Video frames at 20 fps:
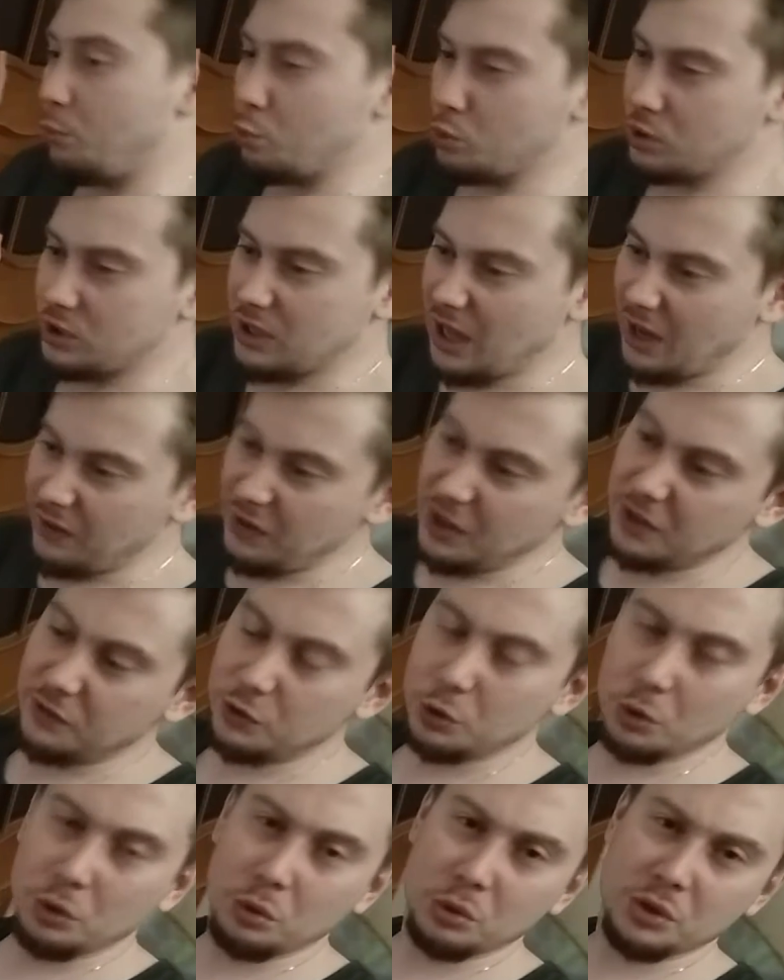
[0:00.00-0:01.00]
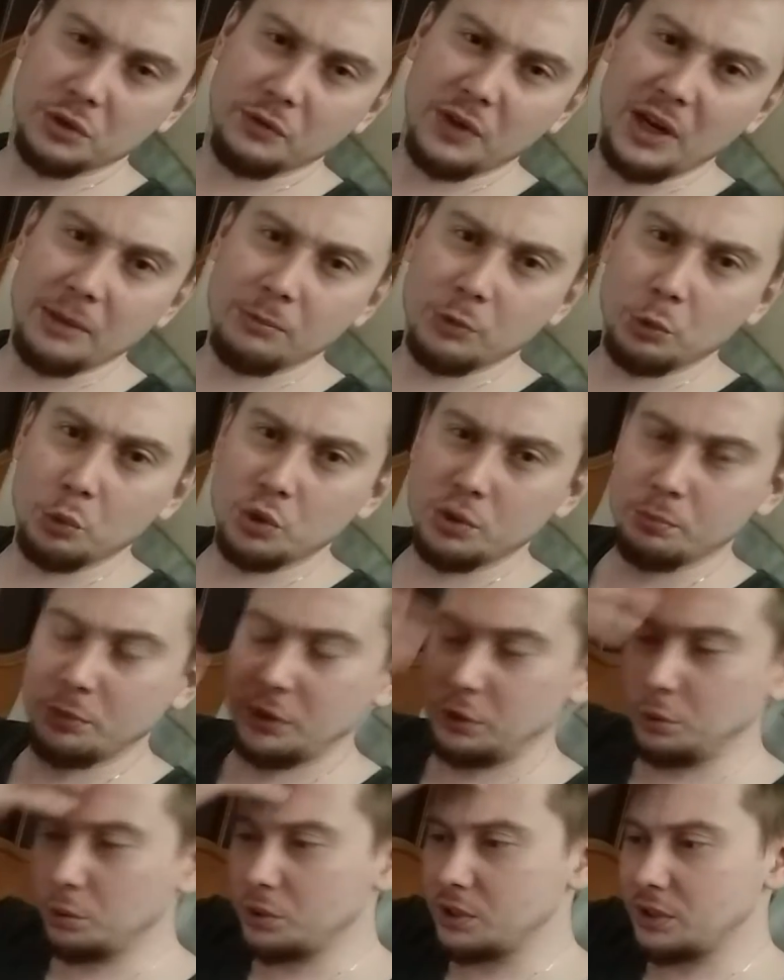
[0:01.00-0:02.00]
установить все это, то есть время куча
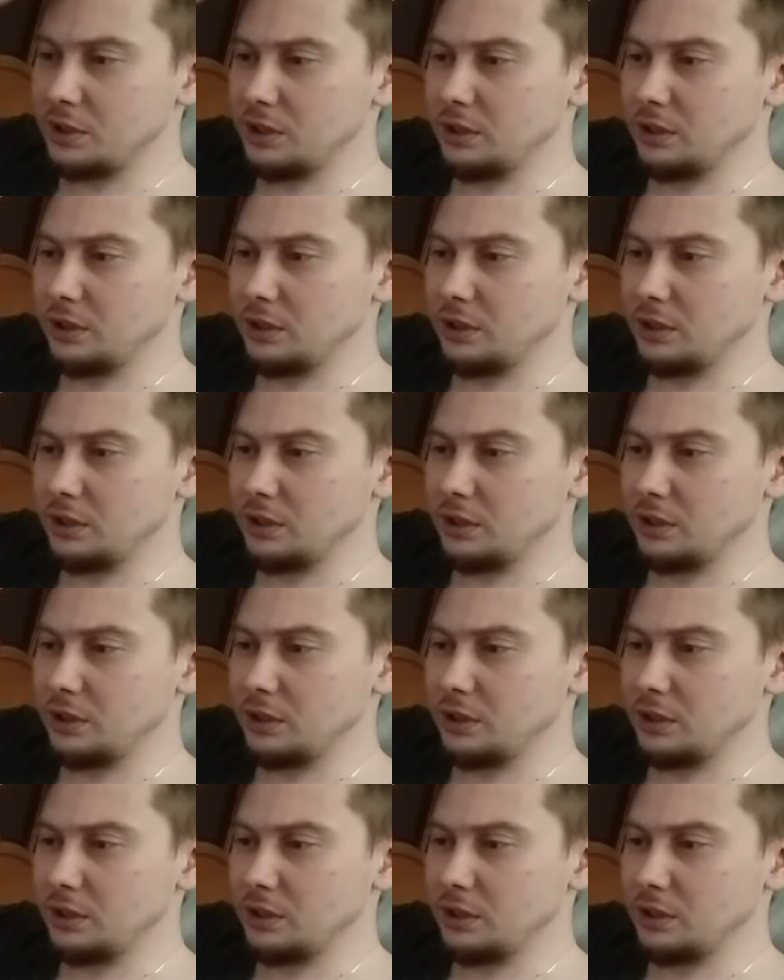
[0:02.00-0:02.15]
пройдет,